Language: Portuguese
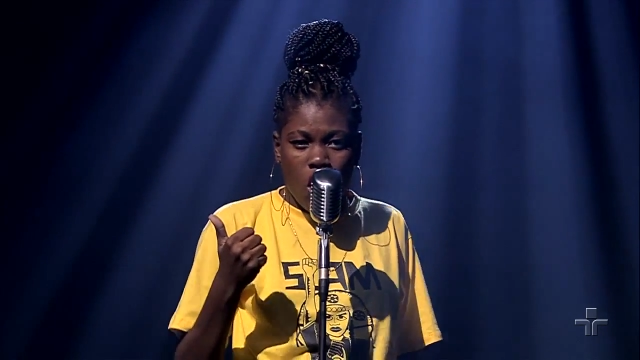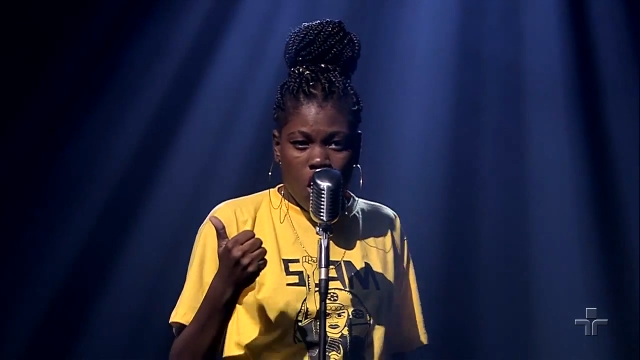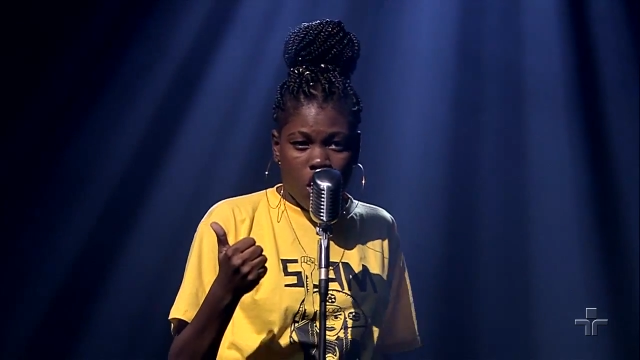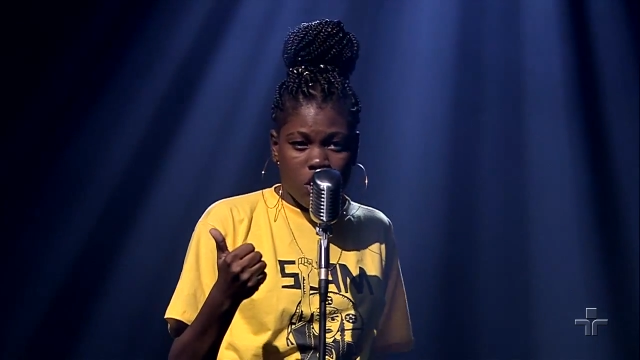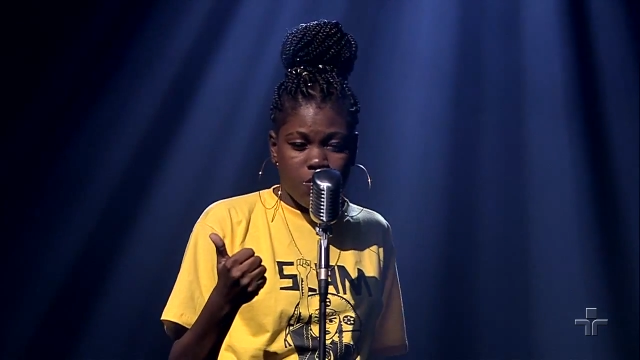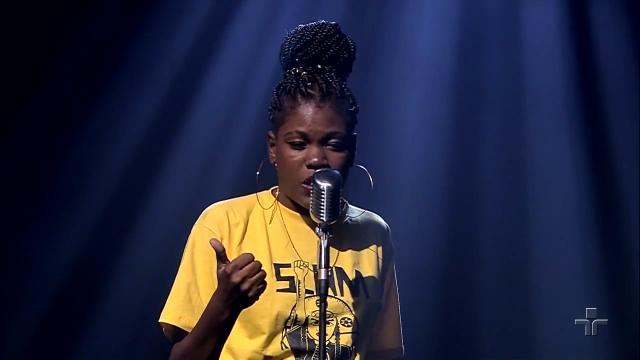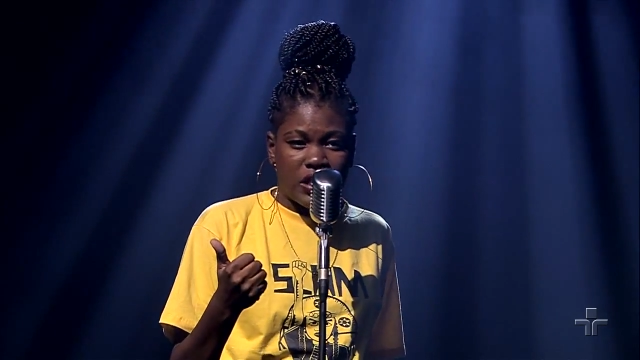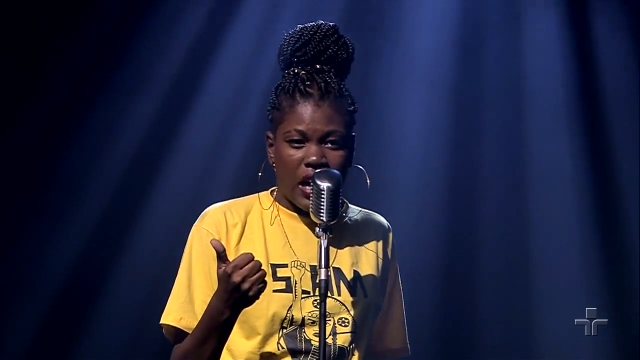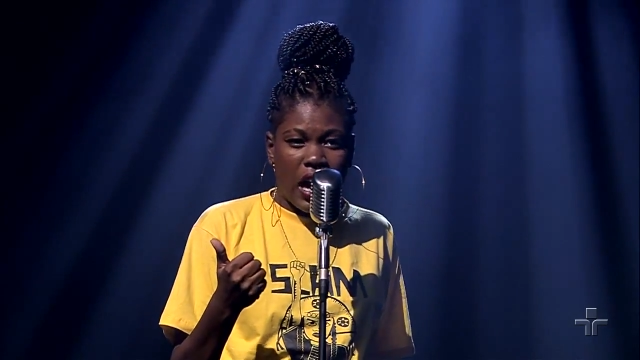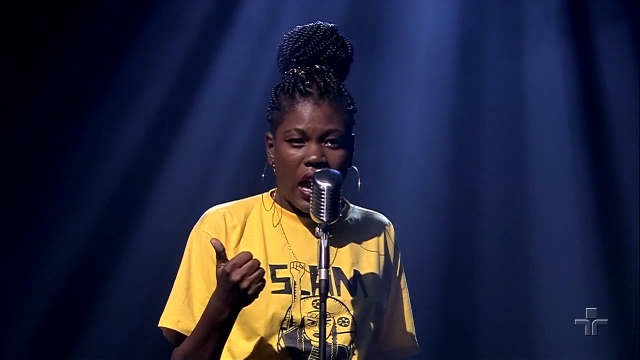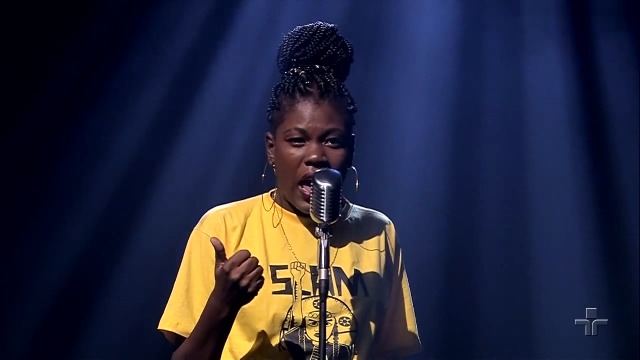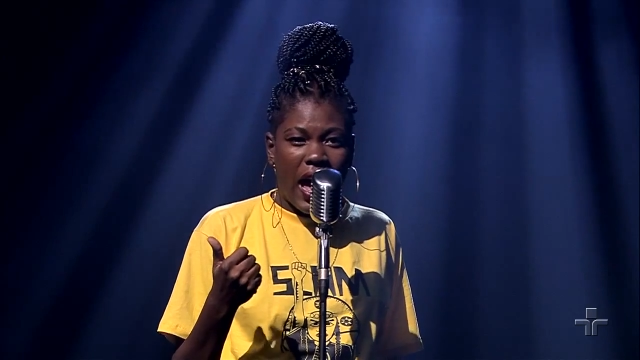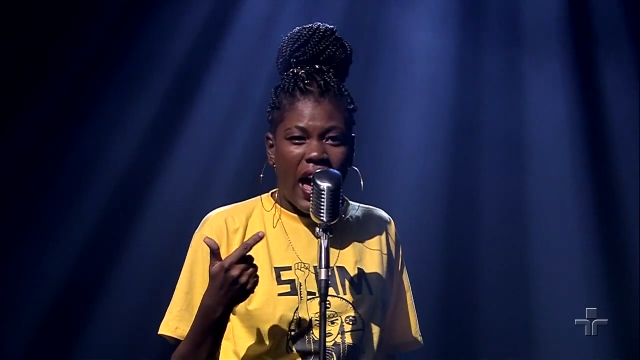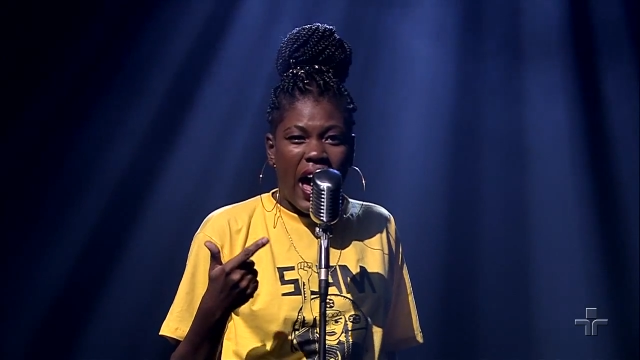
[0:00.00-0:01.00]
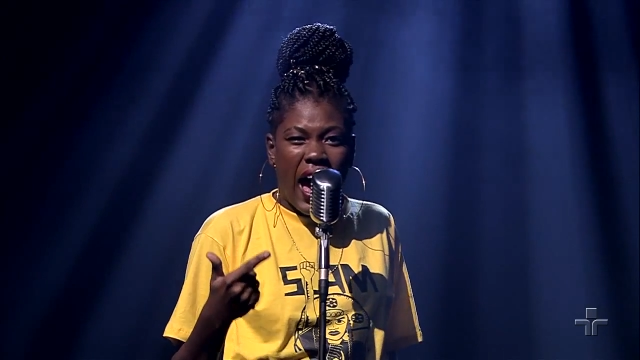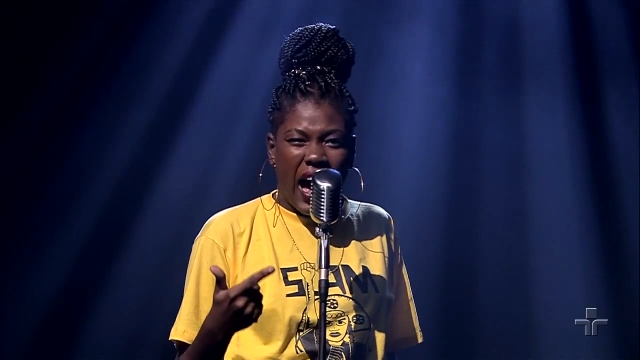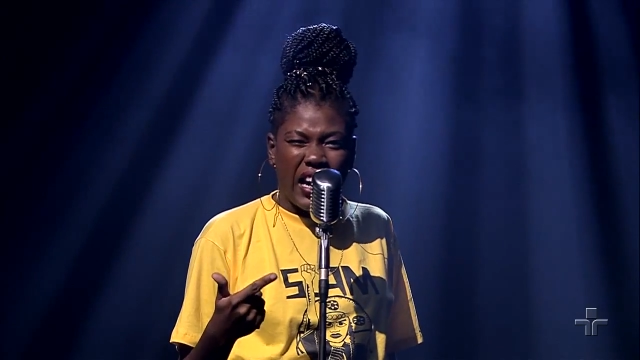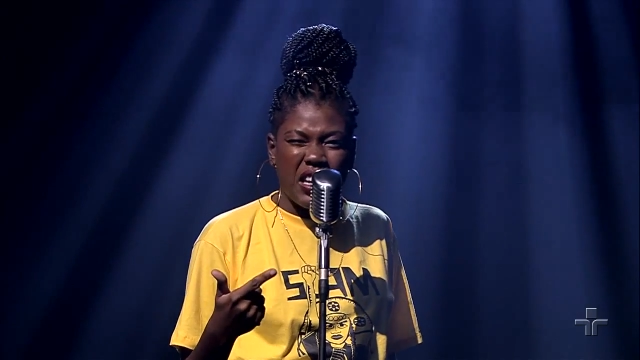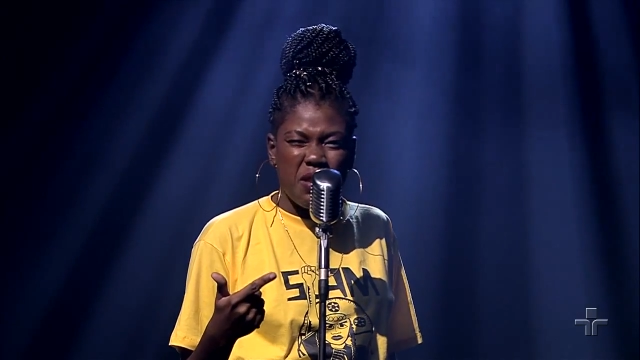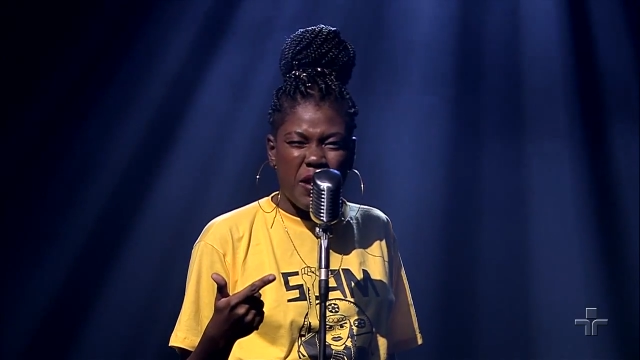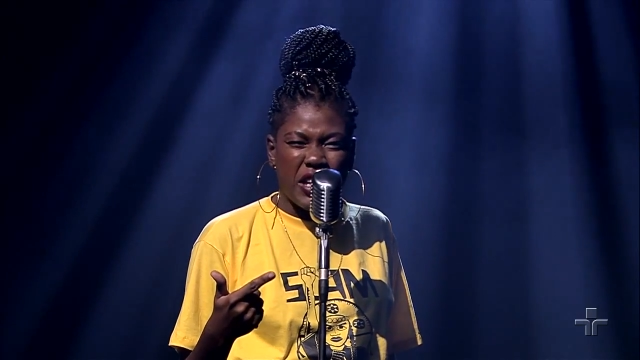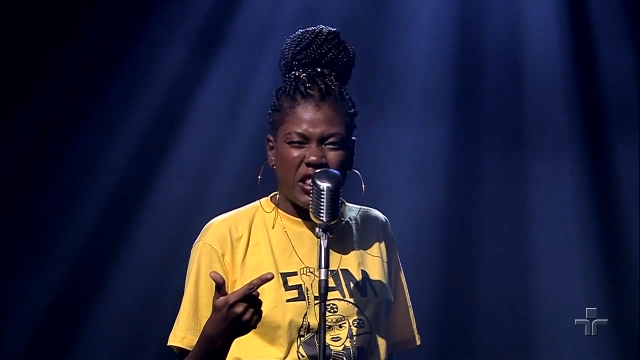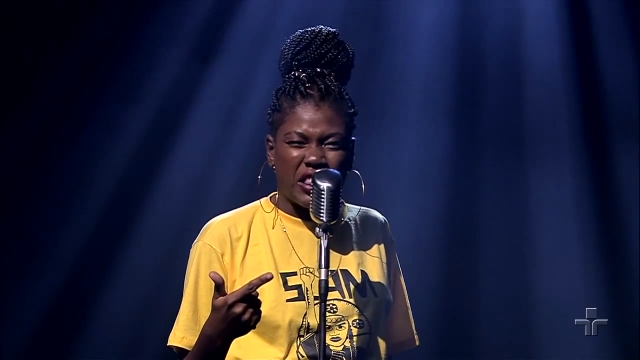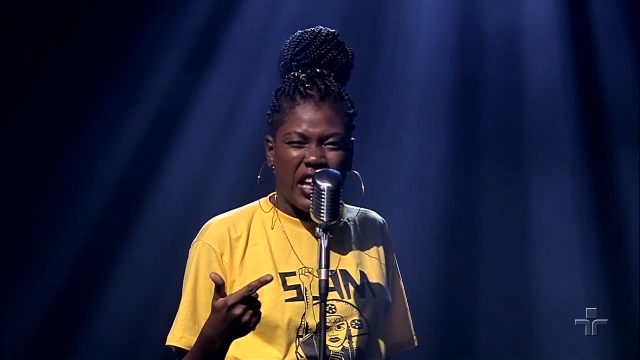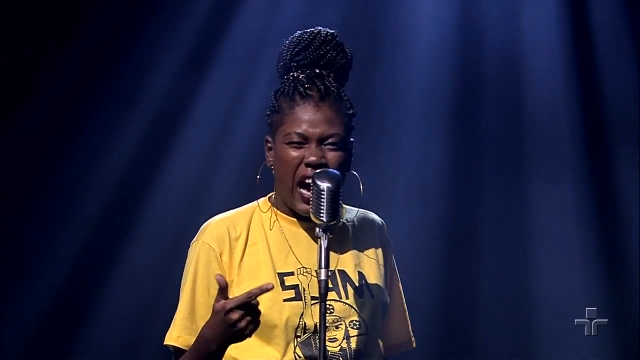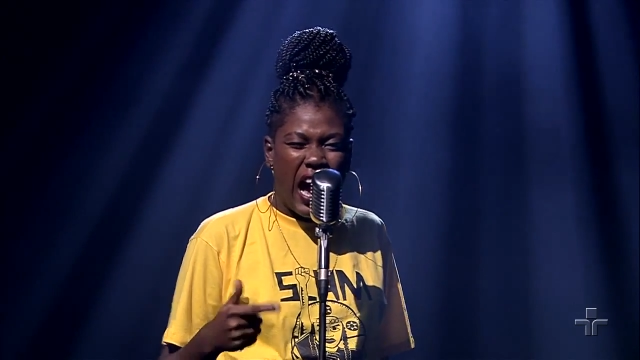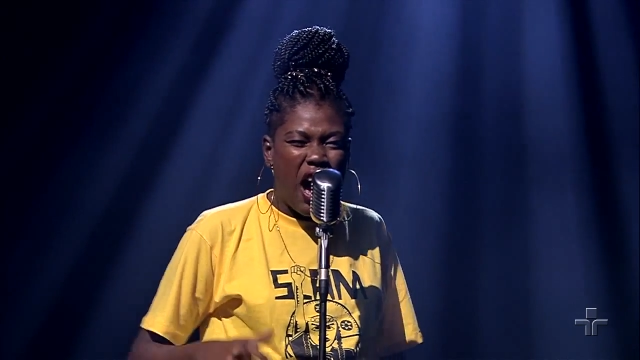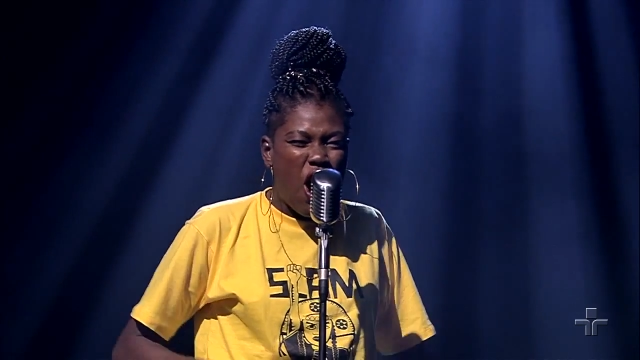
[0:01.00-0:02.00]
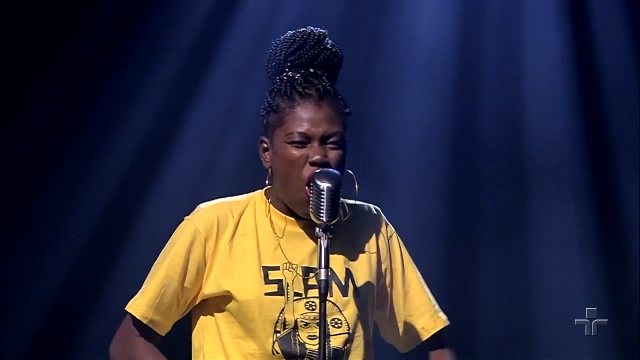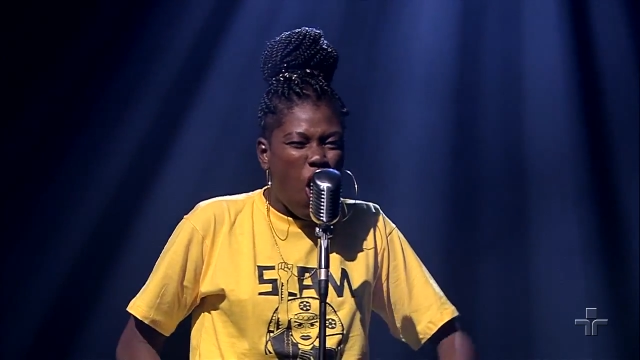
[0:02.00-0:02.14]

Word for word: hospitalar, alimentar,